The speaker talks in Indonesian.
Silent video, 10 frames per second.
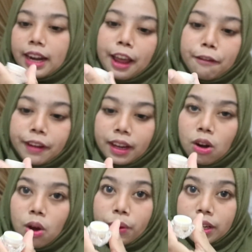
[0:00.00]
efek
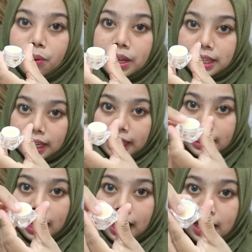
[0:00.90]
glowing di wajah
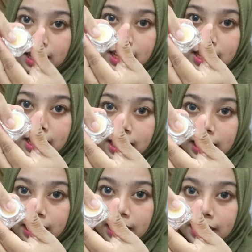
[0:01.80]
kita.
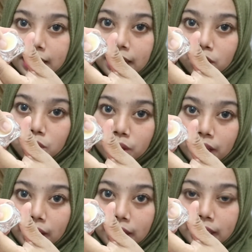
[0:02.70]
Nah, dia teksturnya
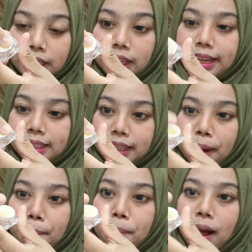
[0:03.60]
kayak gini guys,
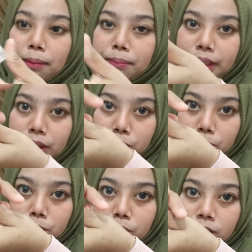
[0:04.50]
kayak balm
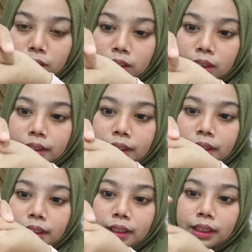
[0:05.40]
gitu.
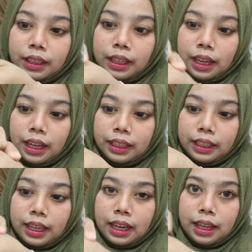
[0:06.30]
Nah,
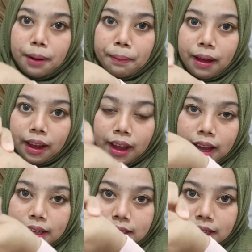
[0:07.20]
ini kalian pakai
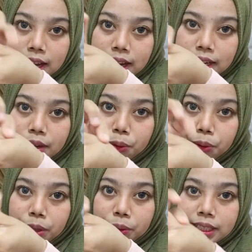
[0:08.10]
aja di
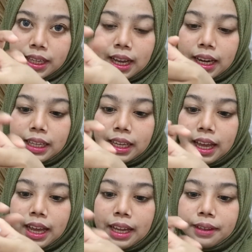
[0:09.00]
kulit wajah
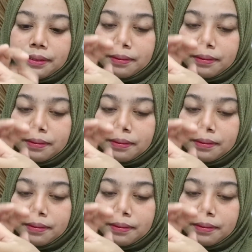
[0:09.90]
kalian.